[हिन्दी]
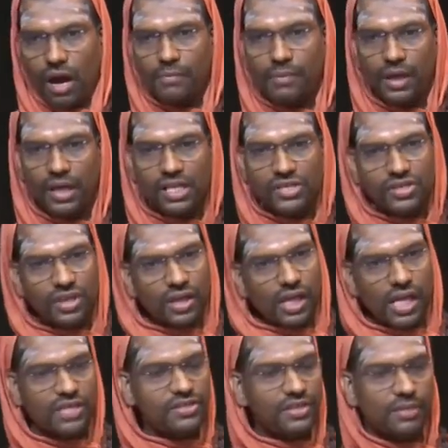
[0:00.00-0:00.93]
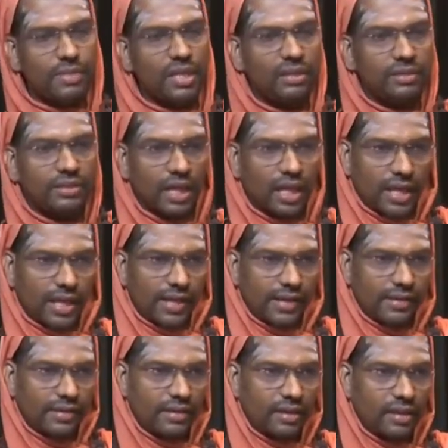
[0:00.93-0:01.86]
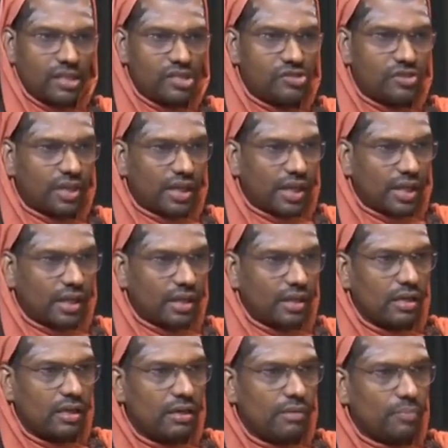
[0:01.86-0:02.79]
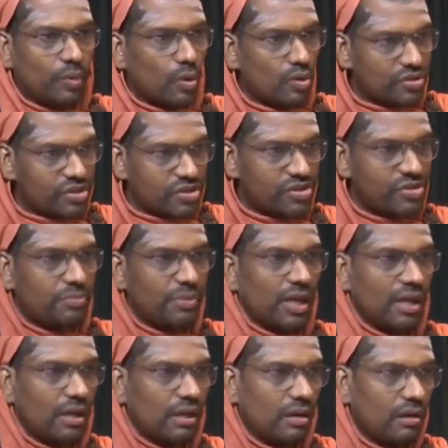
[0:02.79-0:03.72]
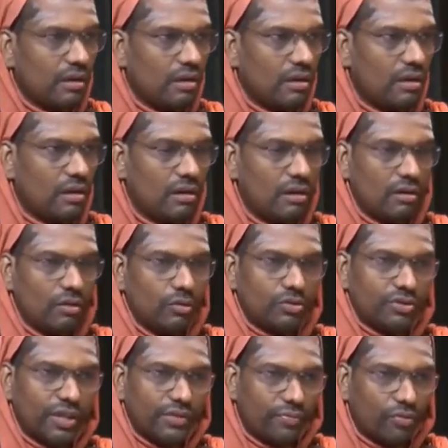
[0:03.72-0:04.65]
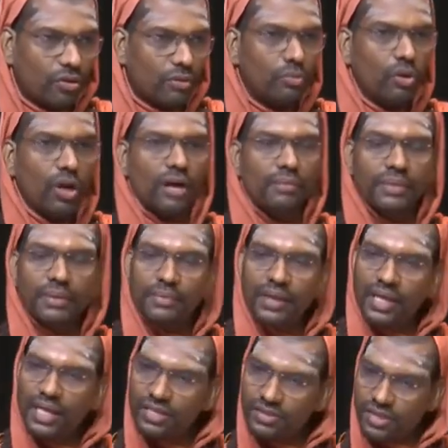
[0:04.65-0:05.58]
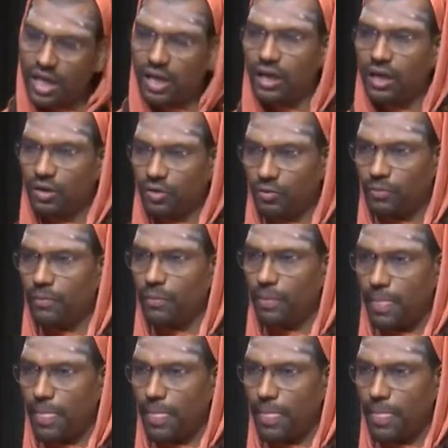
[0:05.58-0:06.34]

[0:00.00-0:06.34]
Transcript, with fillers: अब रिलीजन कैसे बनता है इसके प्रोसेस में उसके फॉर्मूला में मैं नहीं जा रहा हूं